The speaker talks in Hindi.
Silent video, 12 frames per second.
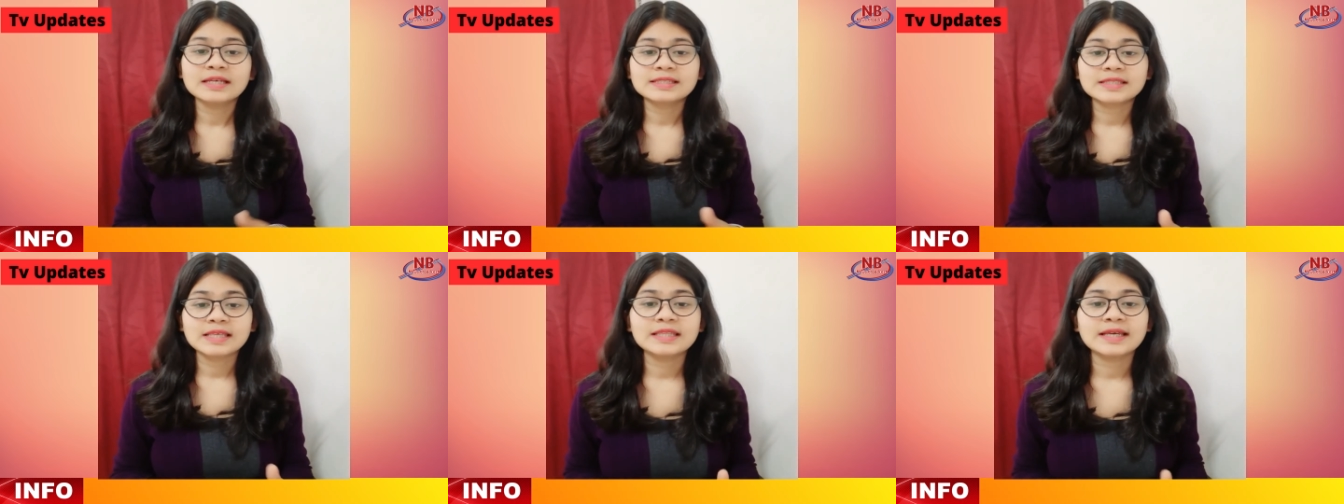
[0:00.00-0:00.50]

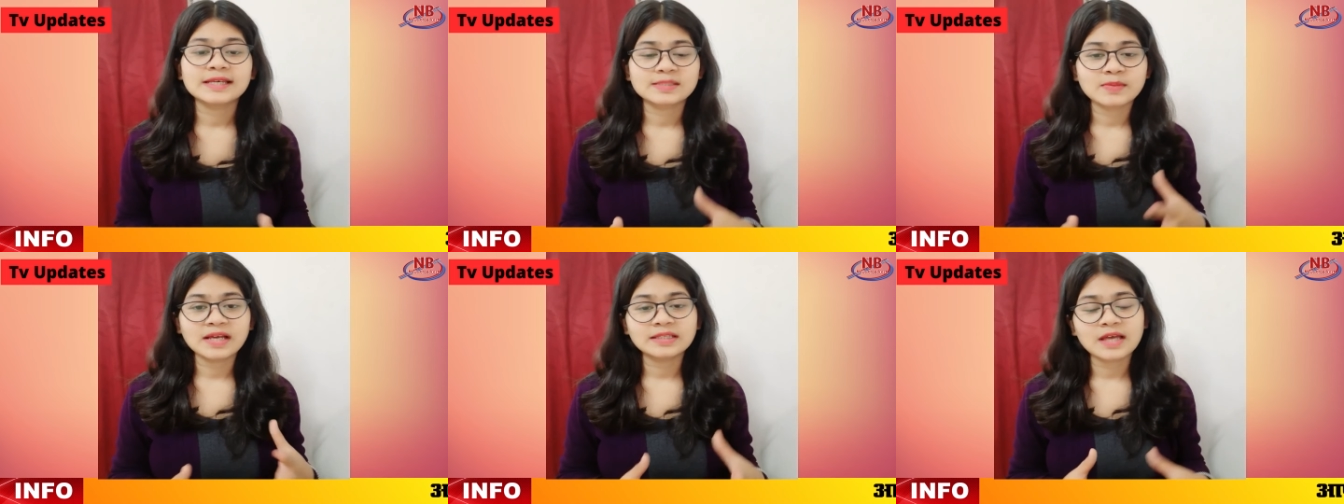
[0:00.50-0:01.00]
संध्या इस
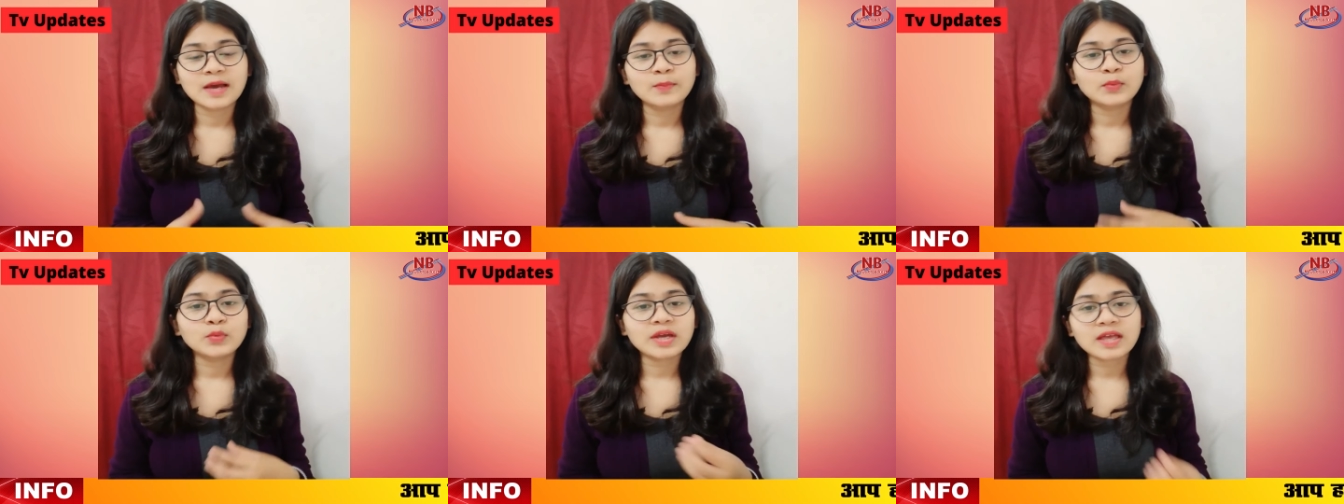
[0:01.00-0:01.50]
बात का
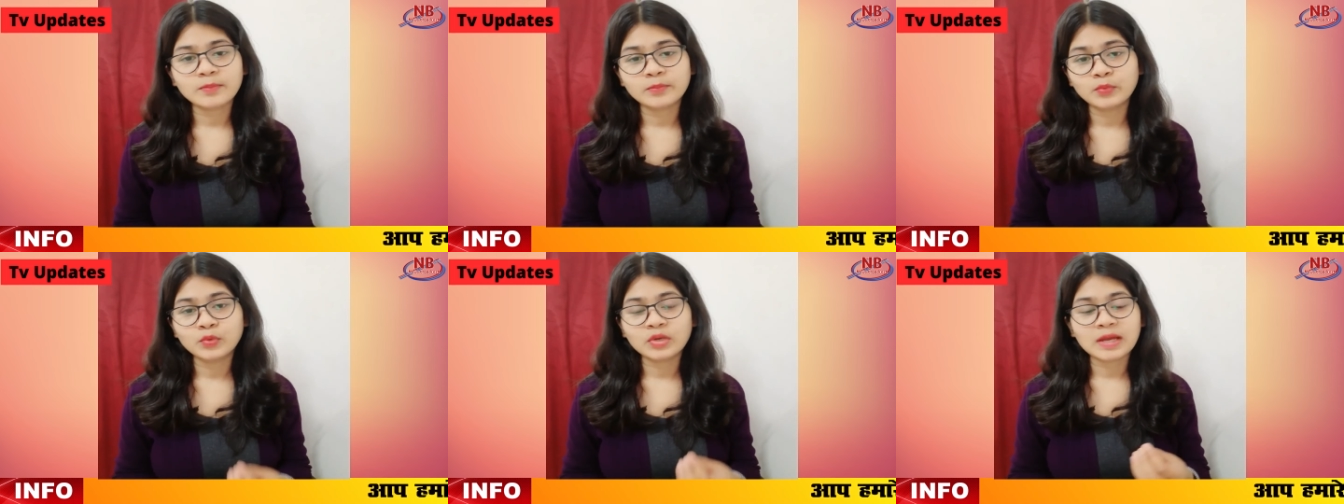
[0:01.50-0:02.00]
पूरा का
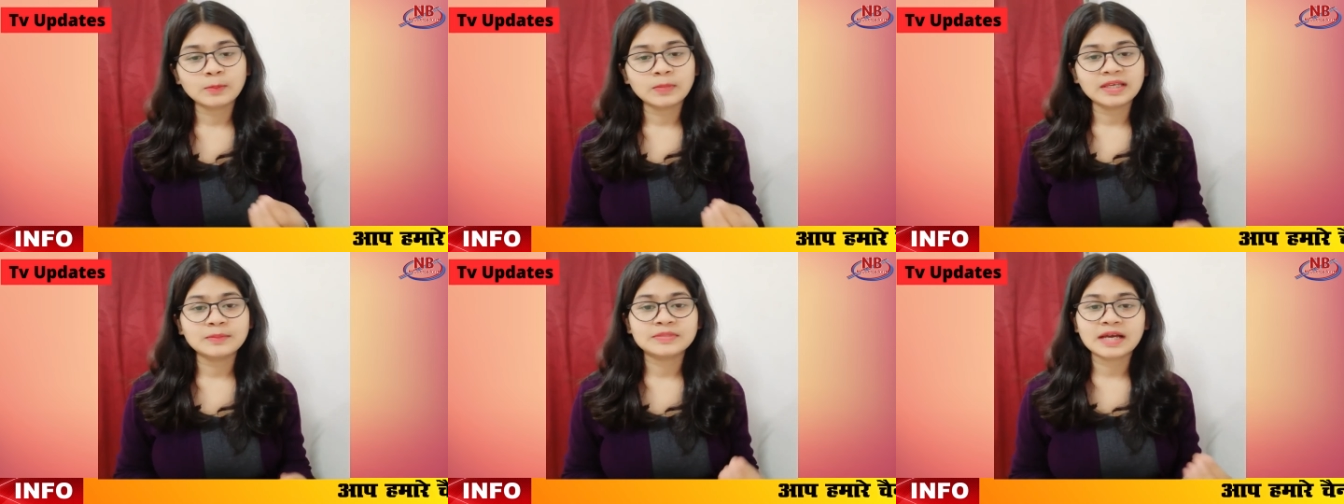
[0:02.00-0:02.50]
पूरा
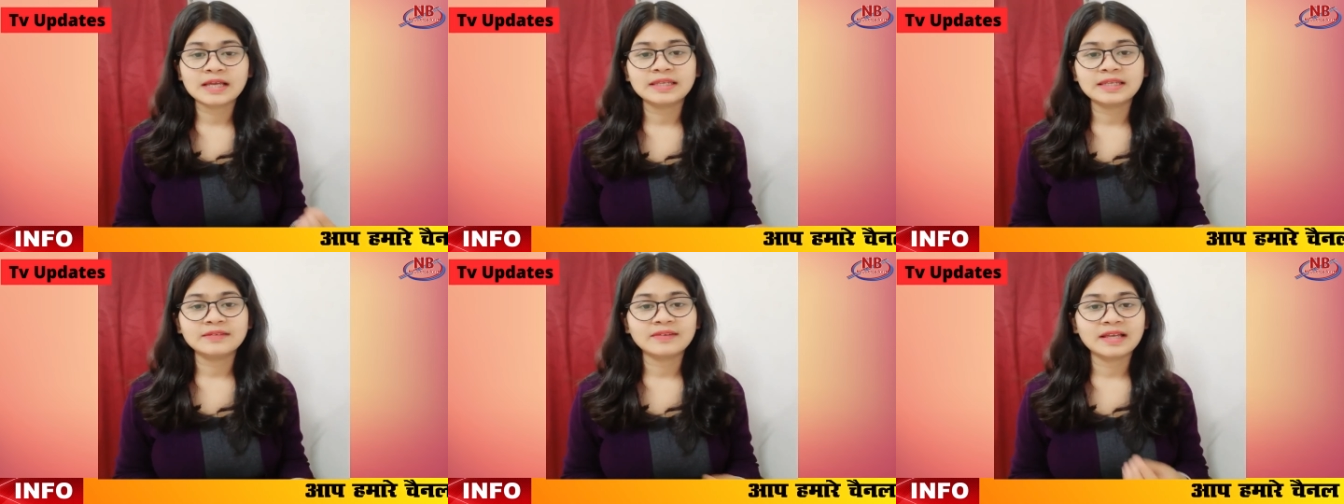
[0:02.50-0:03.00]
ब्लेम
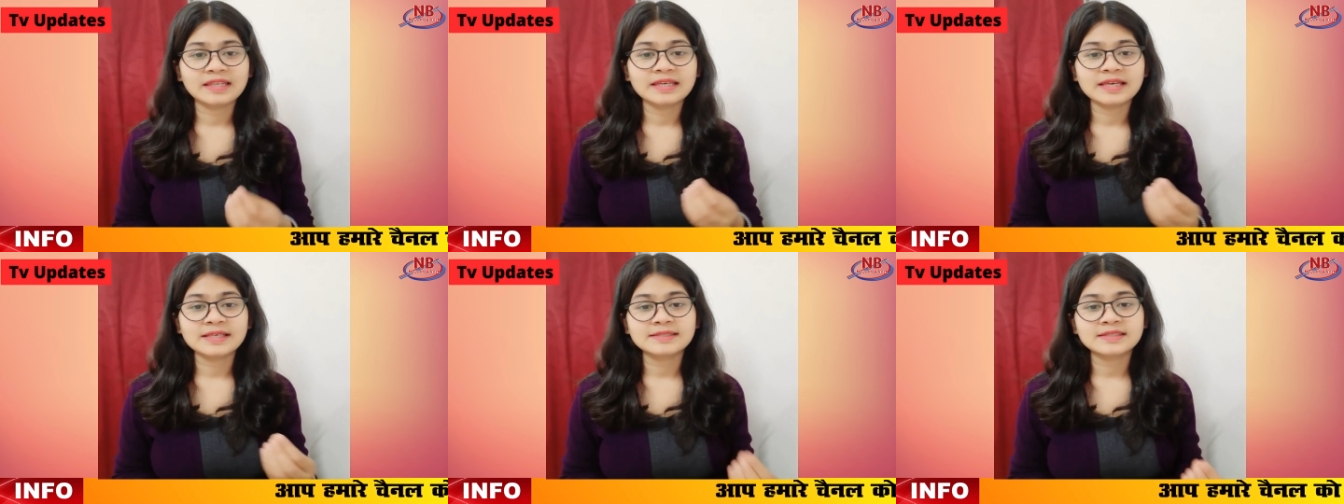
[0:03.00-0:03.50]
डालने वाली
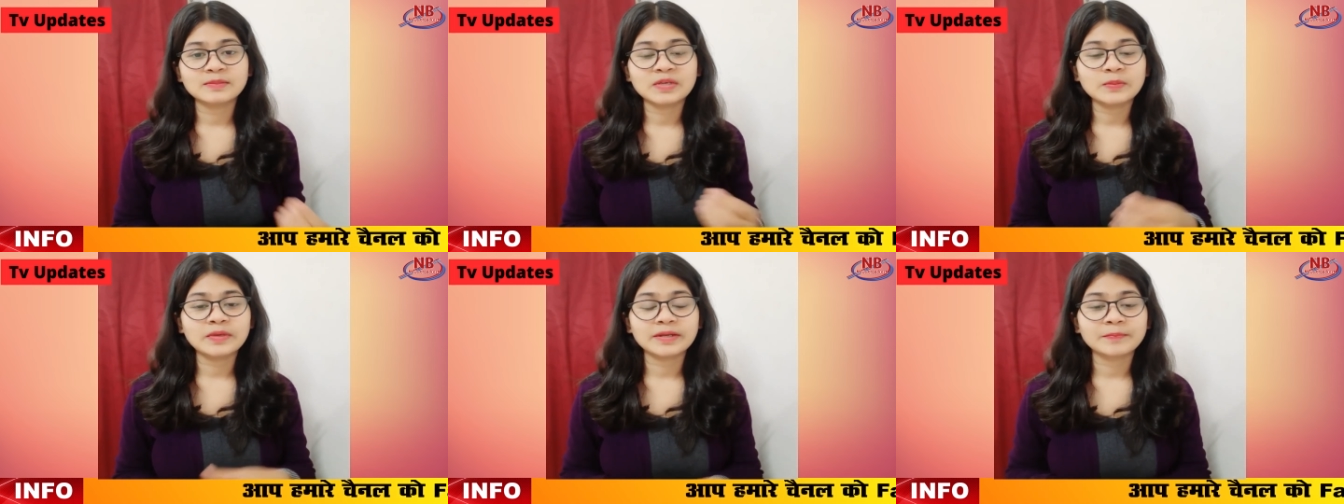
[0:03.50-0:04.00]
है
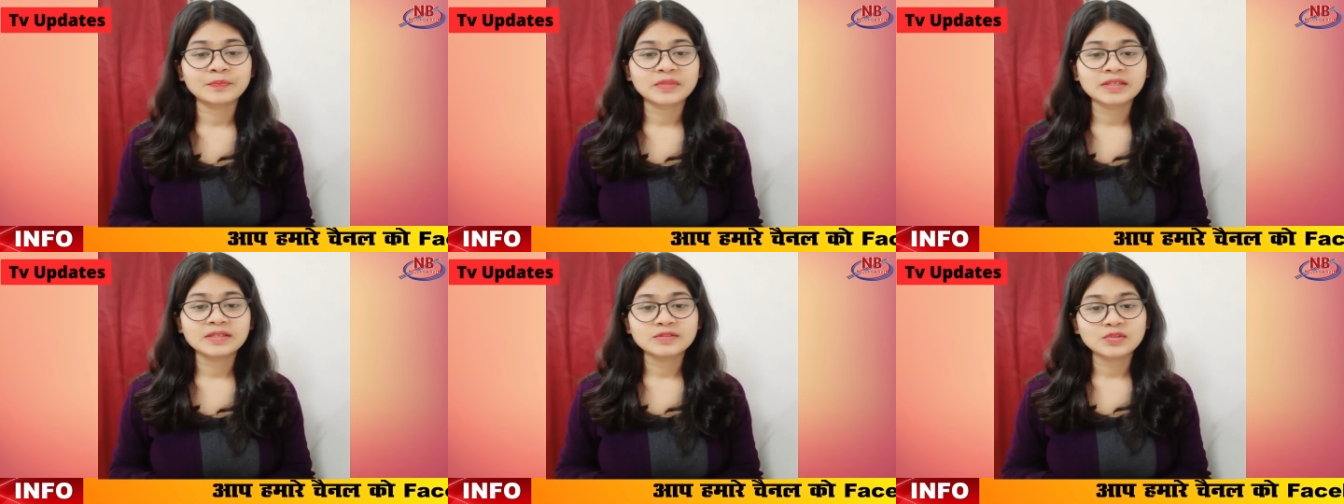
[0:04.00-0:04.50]
सिमर पर
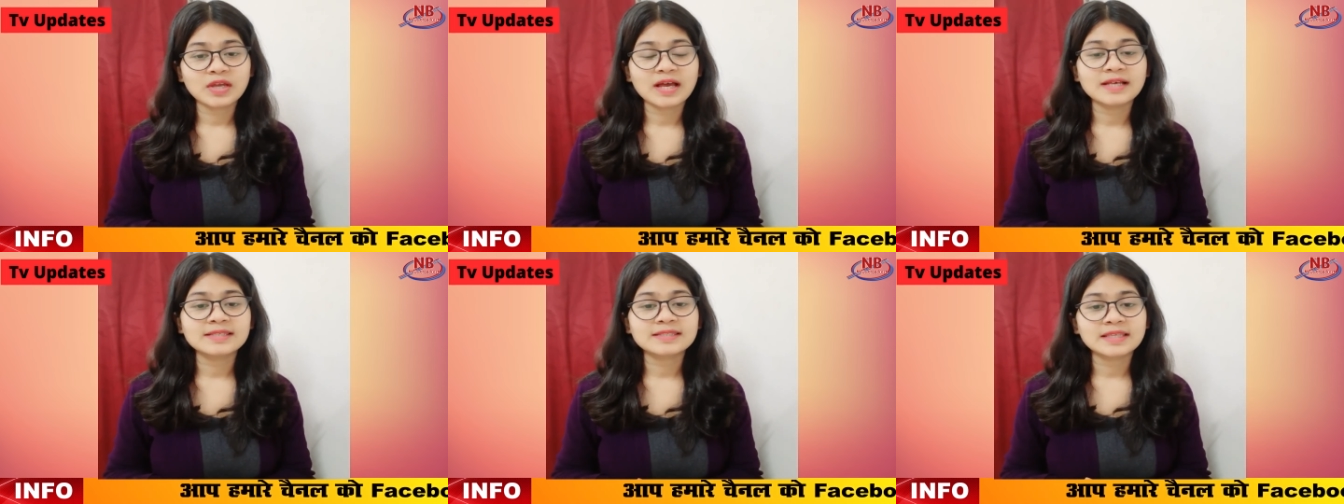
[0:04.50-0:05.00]
जी
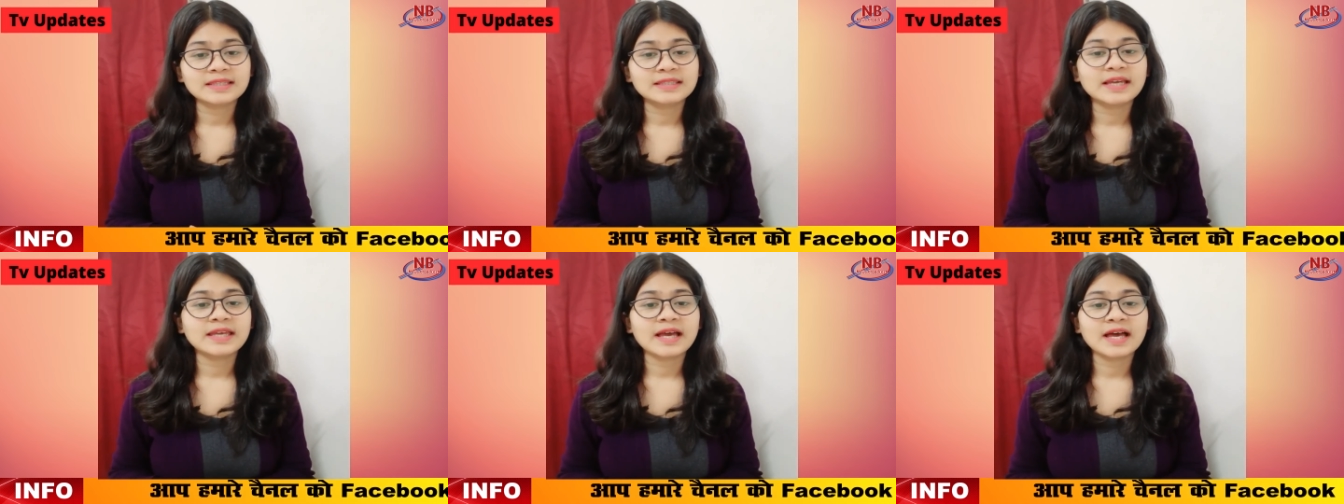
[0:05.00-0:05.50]
हाँ
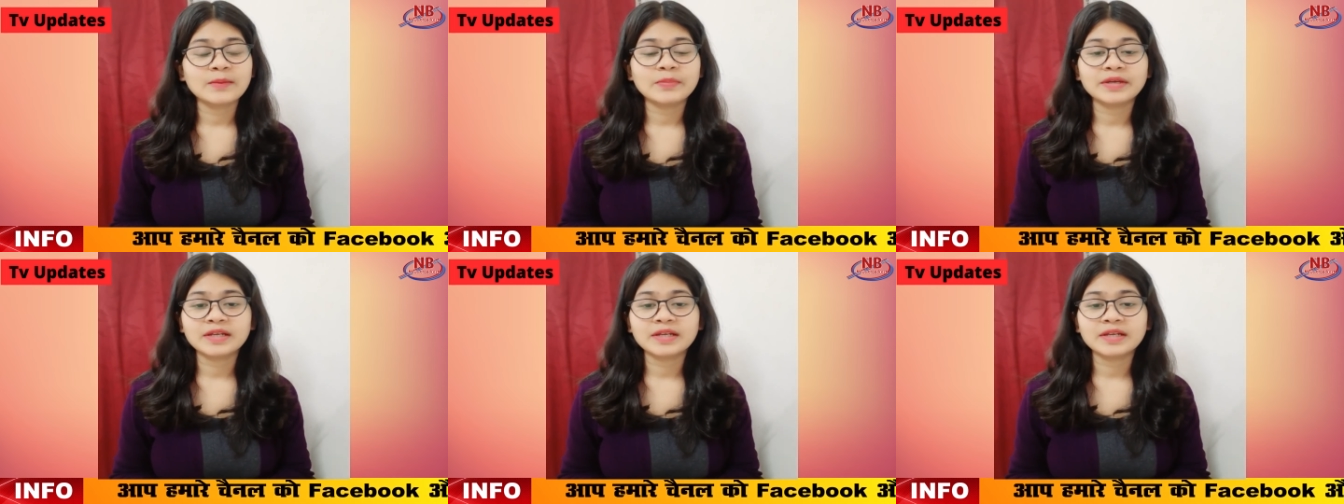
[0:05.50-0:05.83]
संध्या यहाँ पर